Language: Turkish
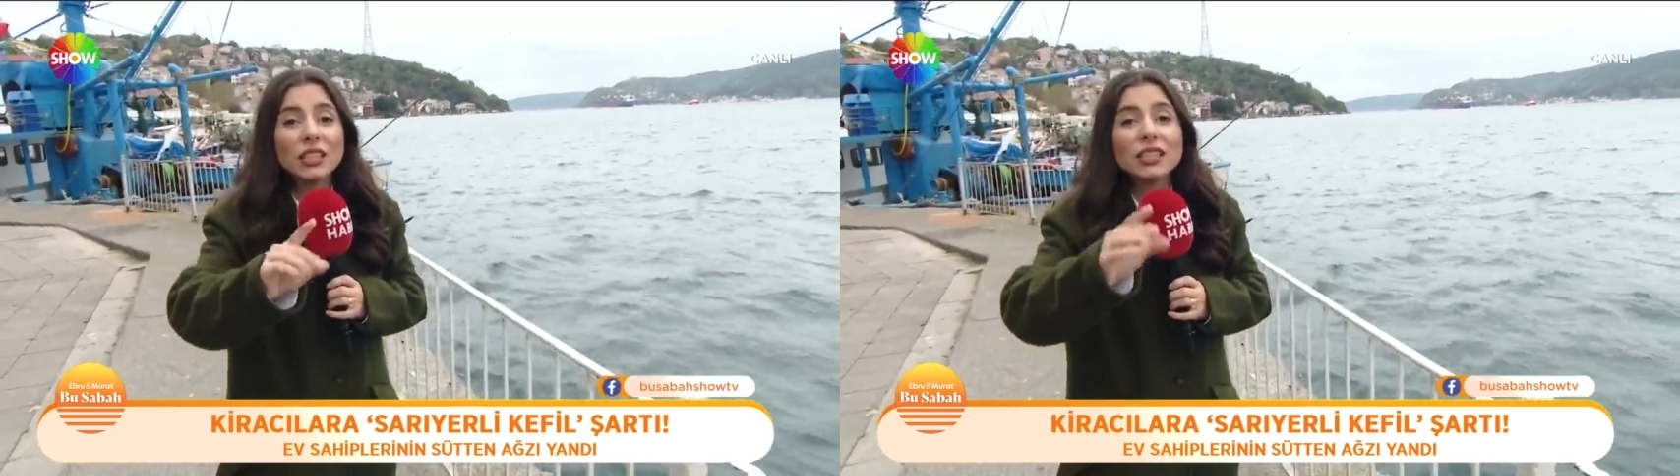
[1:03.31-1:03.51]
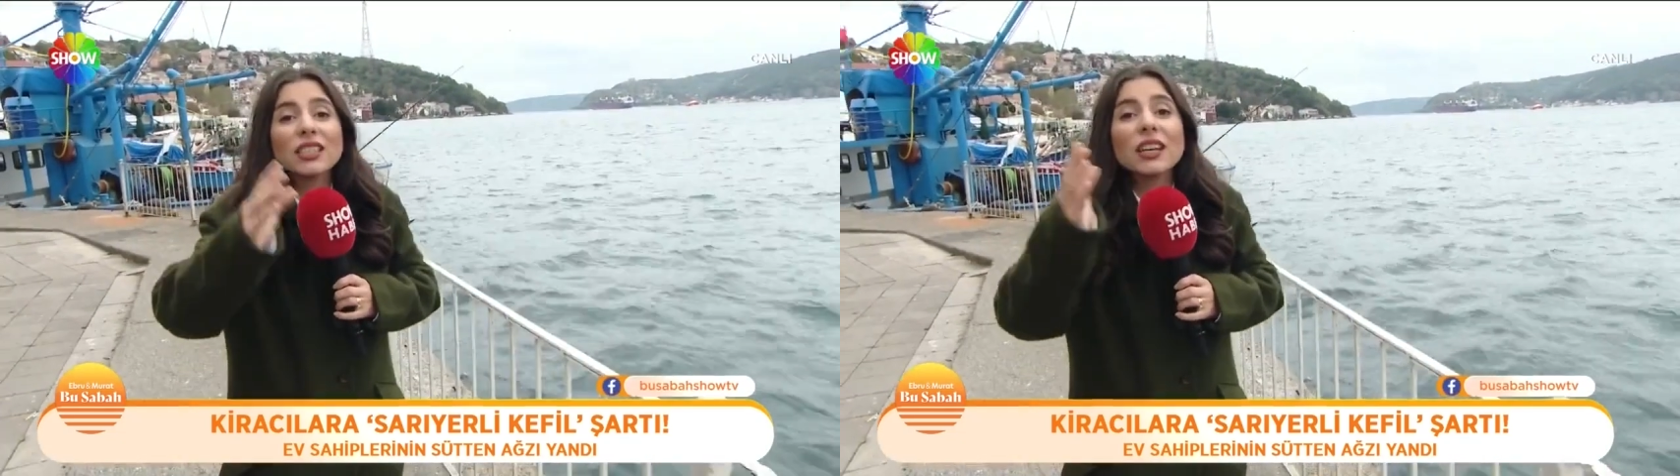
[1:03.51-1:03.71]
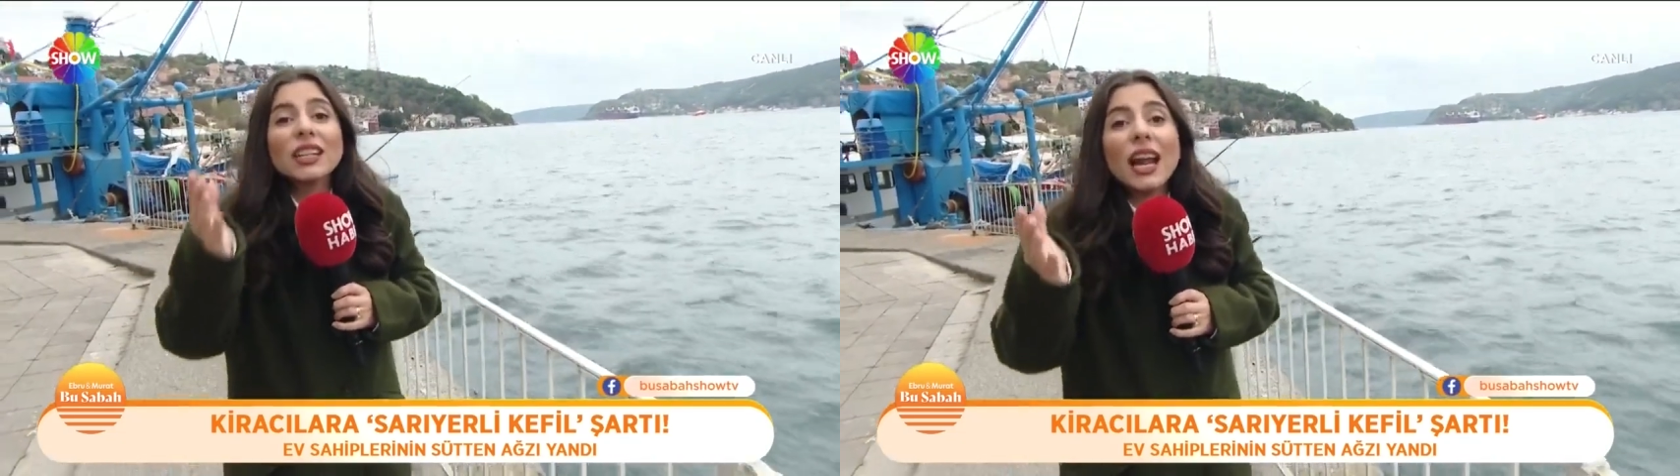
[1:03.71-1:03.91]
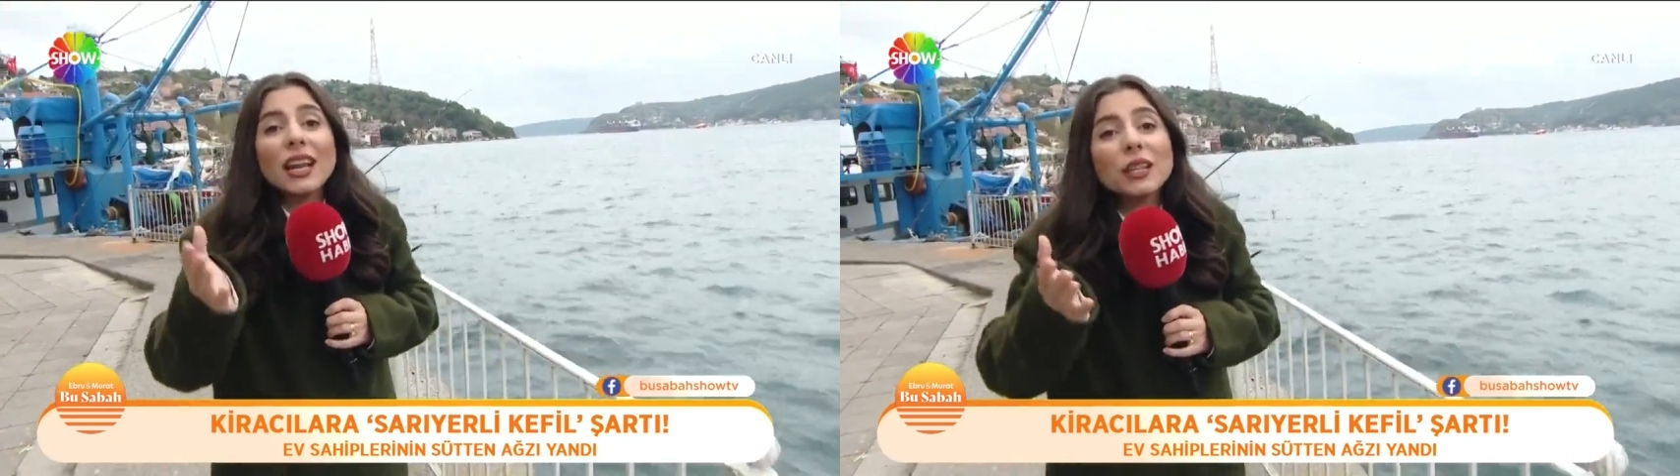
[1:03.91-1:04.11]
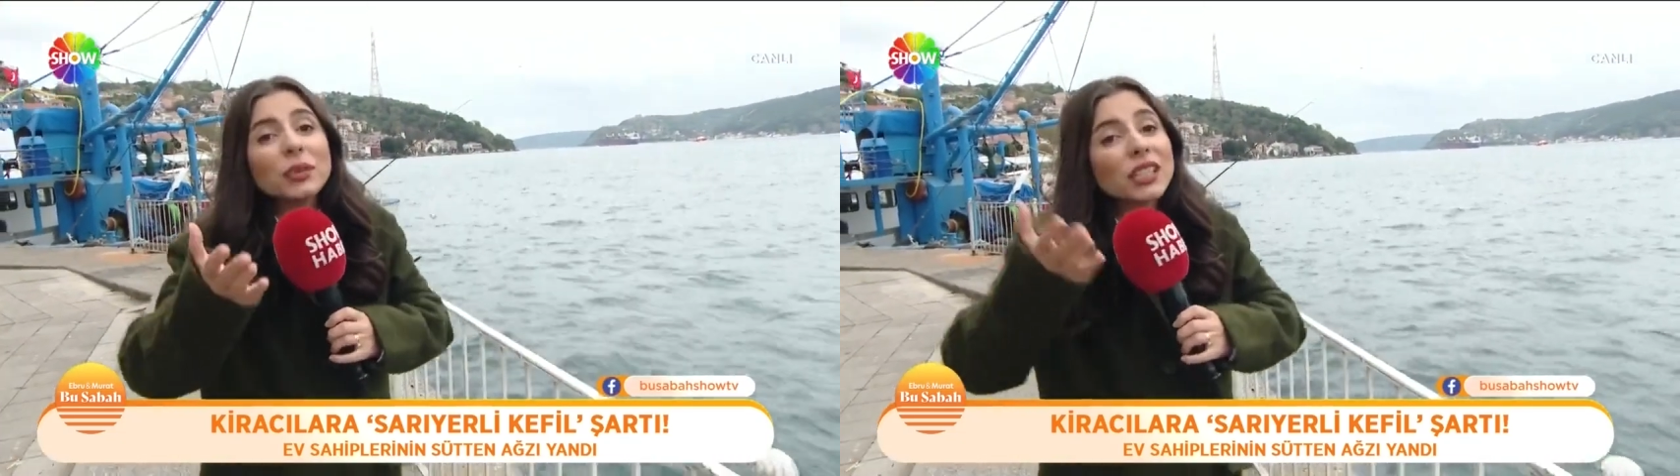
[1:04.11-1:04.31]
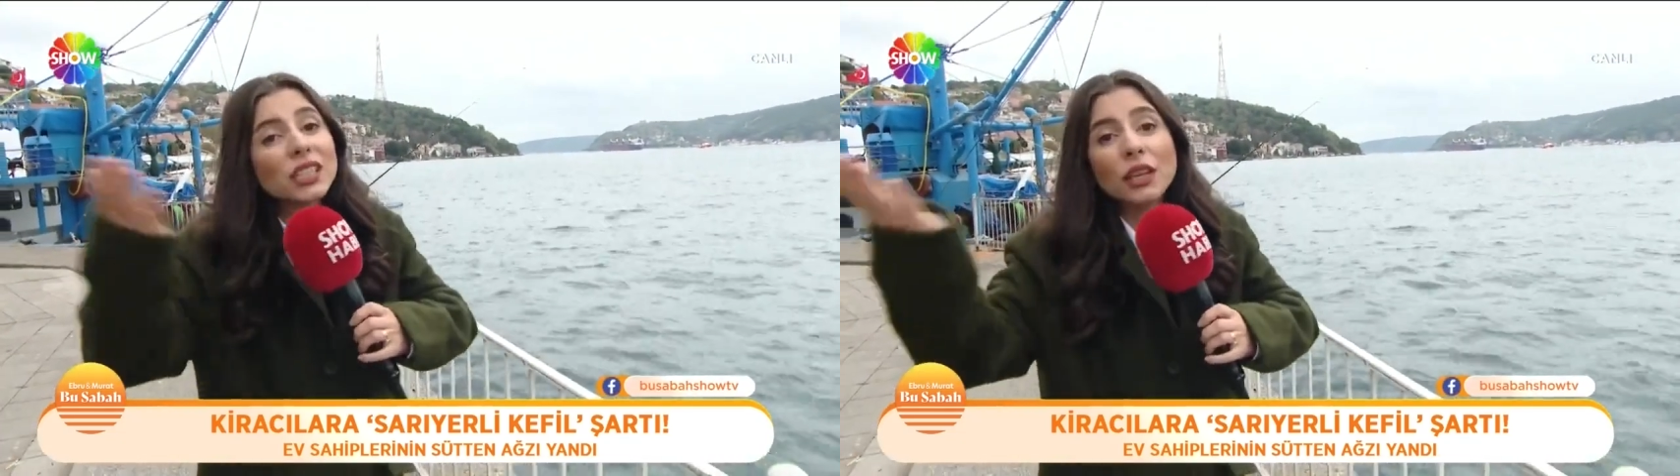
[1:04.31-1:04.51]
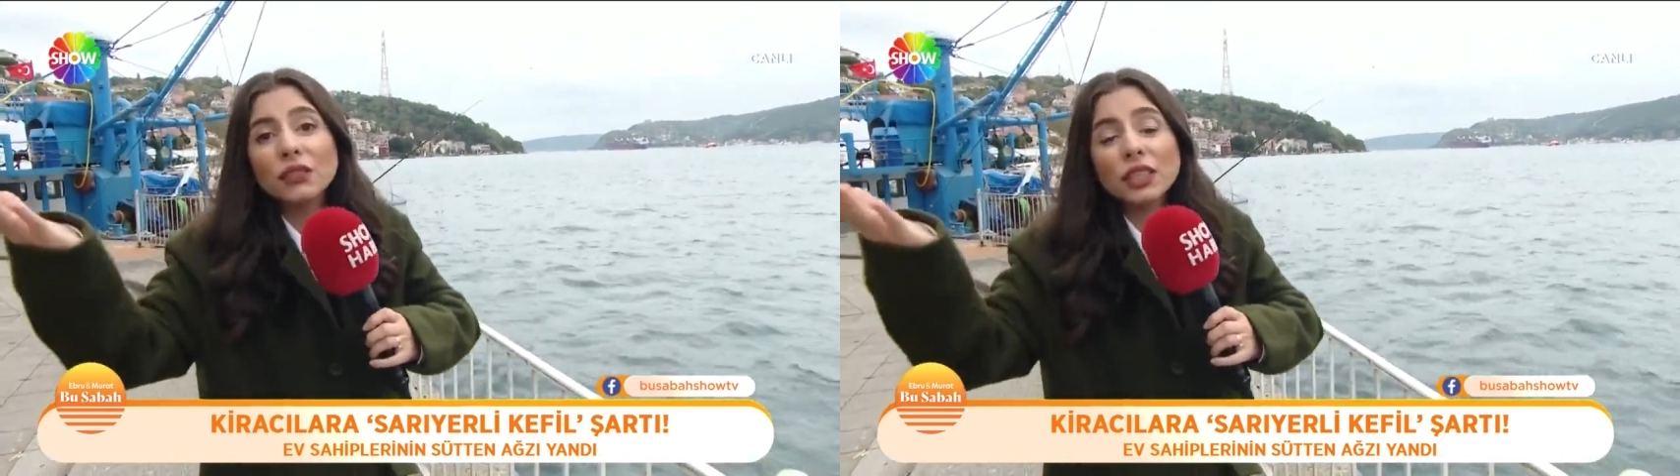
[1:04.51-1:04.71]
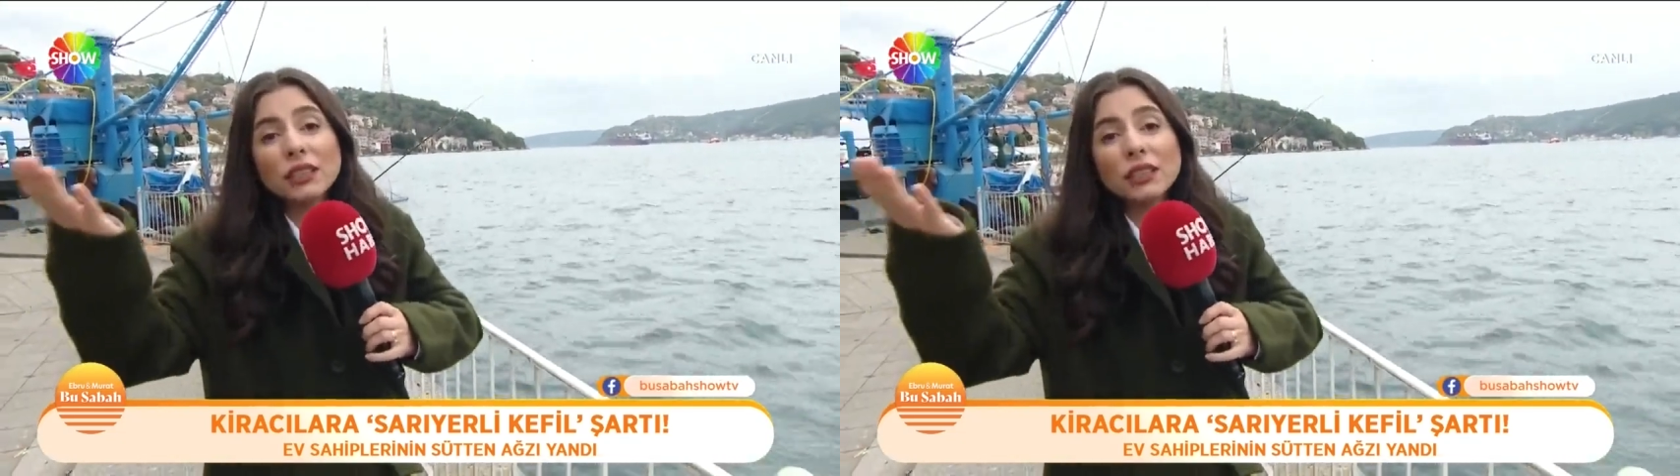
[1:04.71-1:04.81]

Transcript: sarı yerli bir kefil.